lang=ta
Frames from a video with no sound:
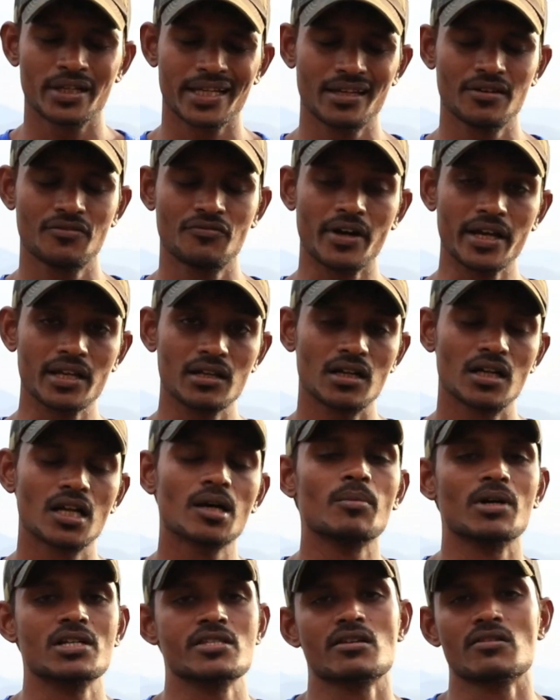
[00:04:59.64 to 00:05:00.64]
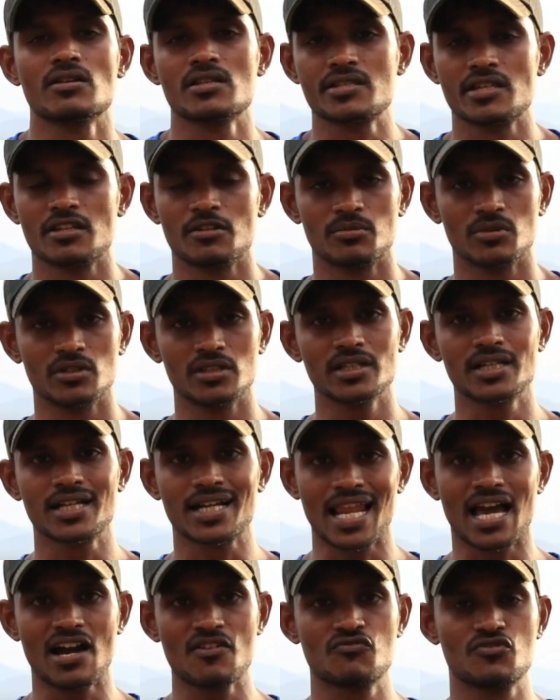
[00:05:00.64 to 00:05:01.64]
ஓகே ஃபைனலாக நம்ம தான் செய்ய போகிறது
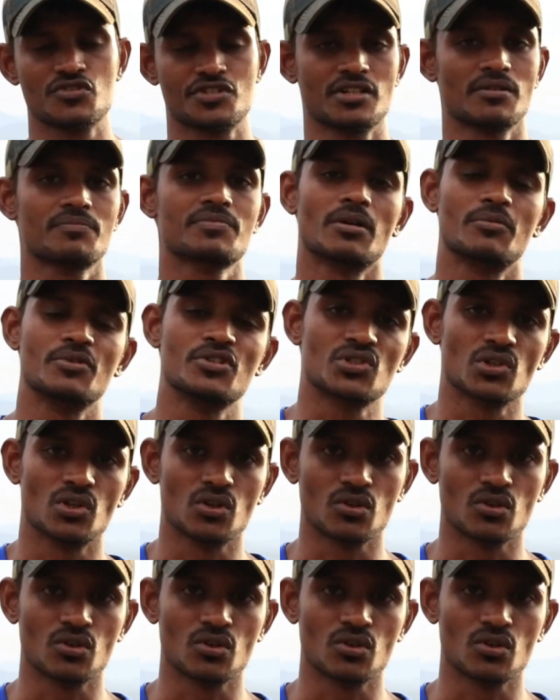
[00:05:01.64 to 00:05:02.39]
கிளாப் புஷ்அப்ஸ் அப்படின்னு